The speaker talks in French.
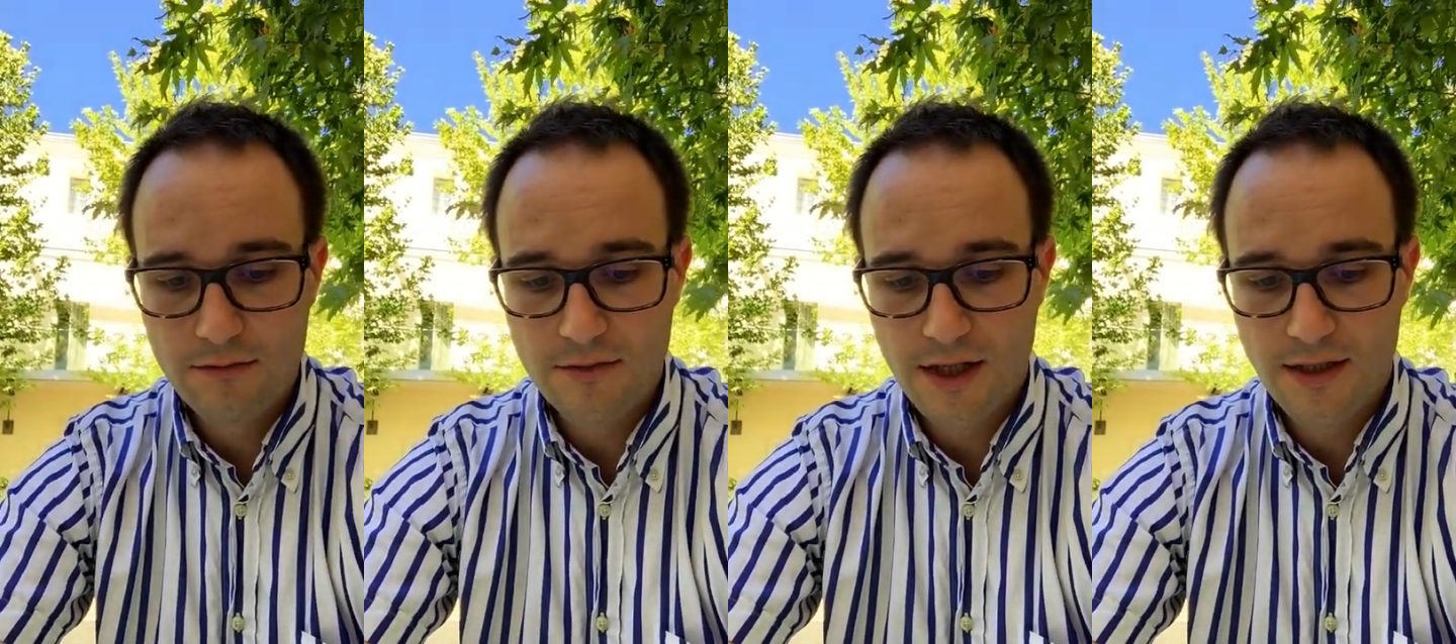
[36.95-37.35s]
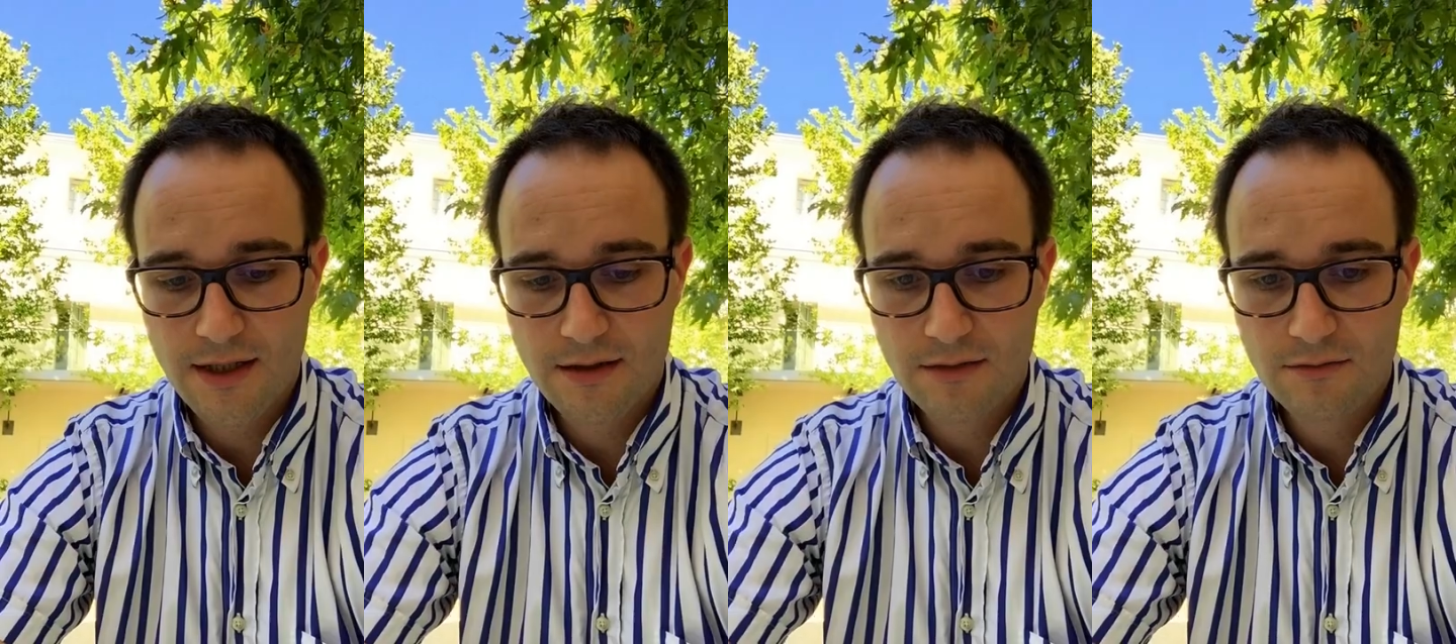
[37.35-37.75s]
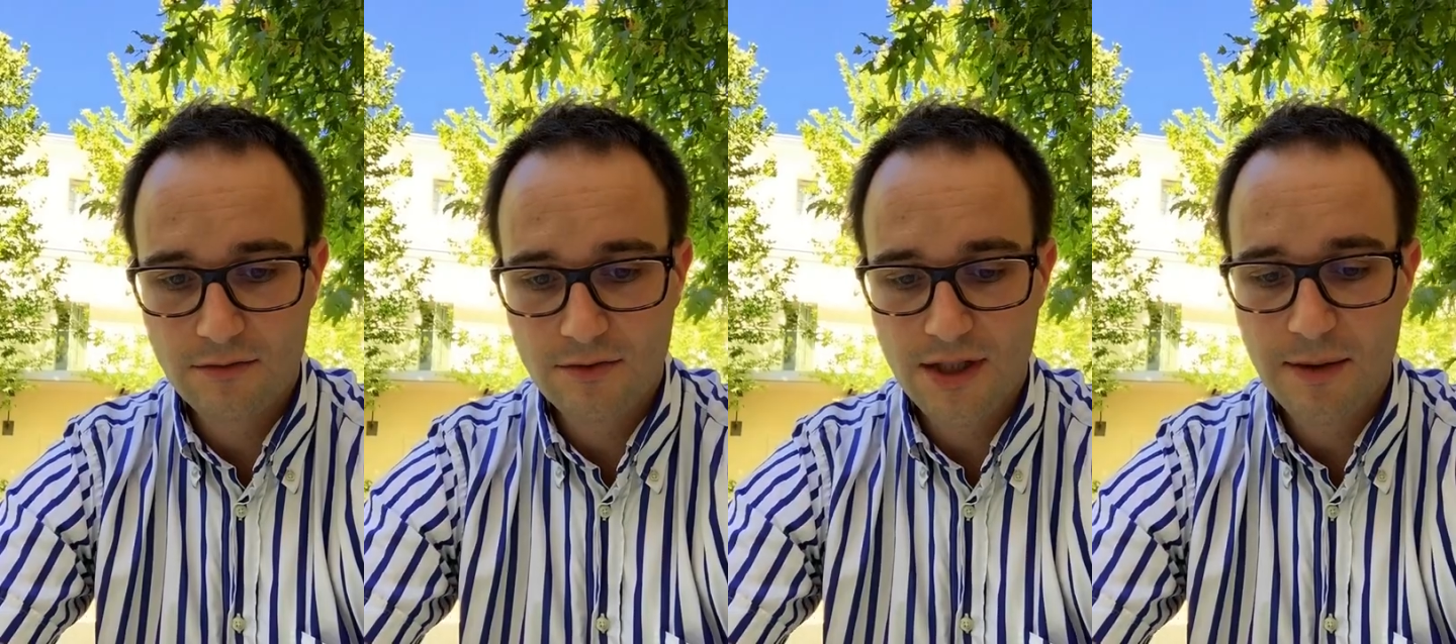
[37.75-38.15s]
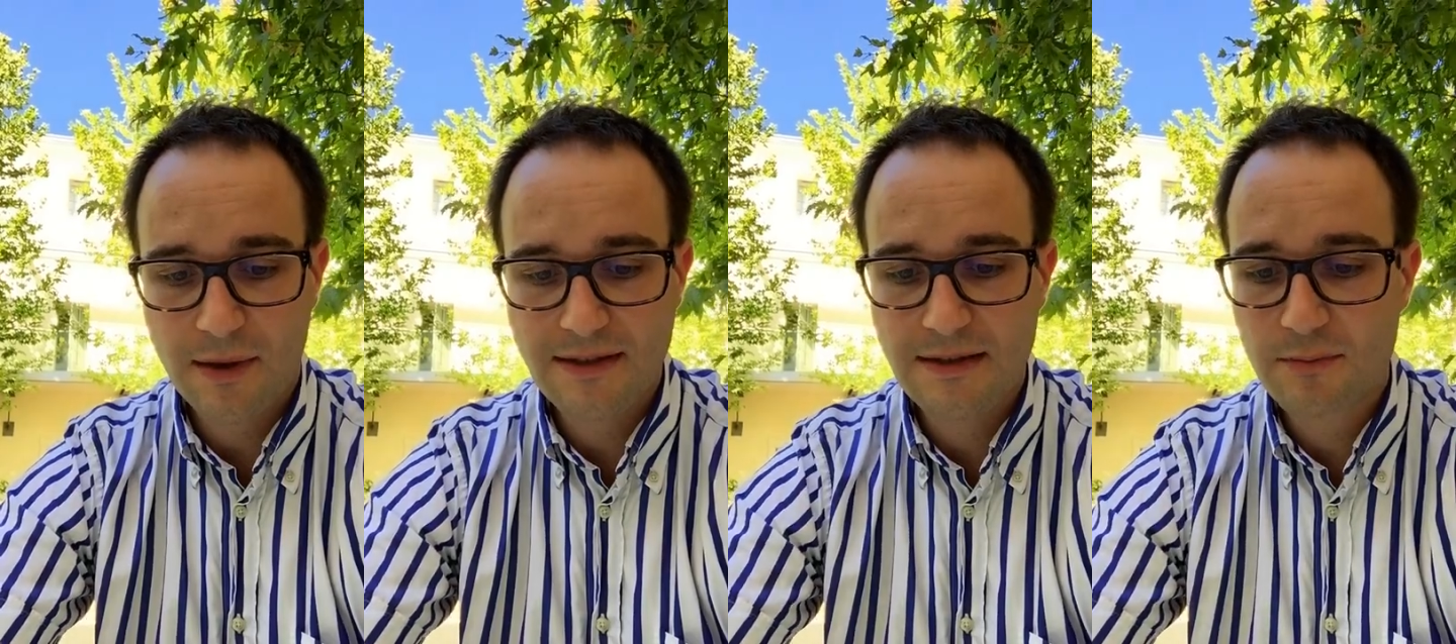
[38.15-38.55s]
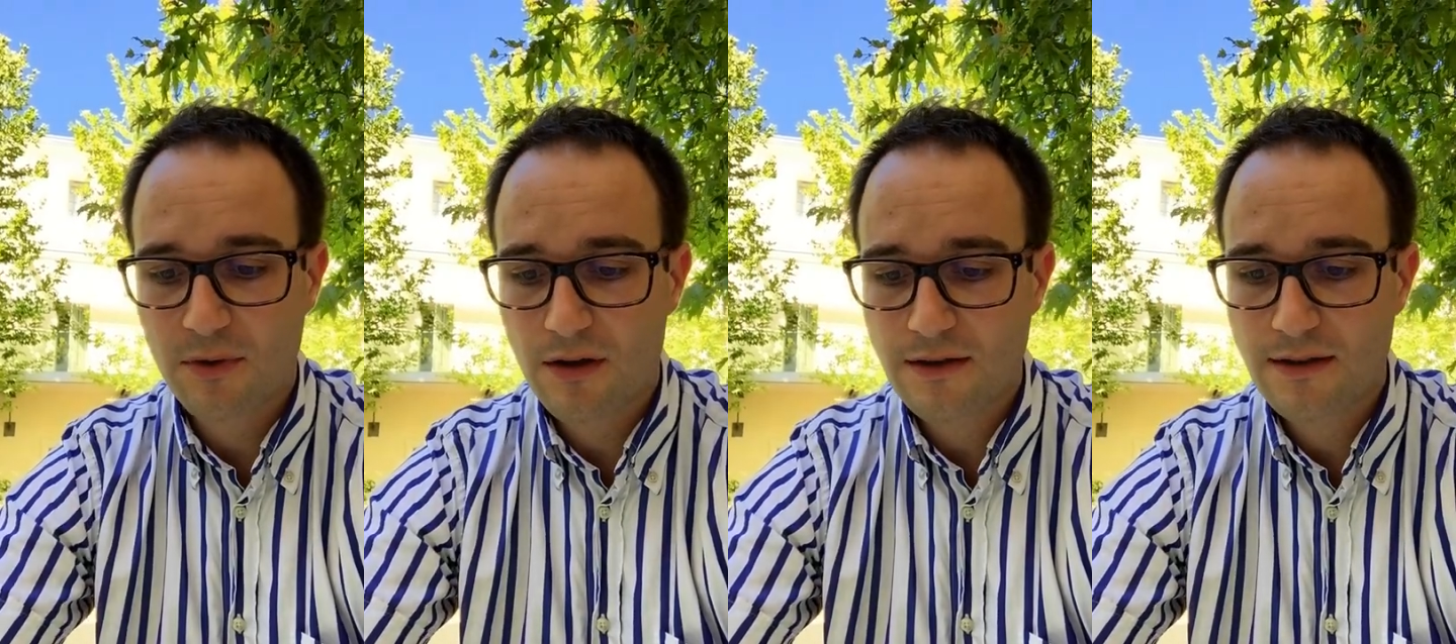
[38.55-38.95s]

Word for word: chacun, donc chaque participant a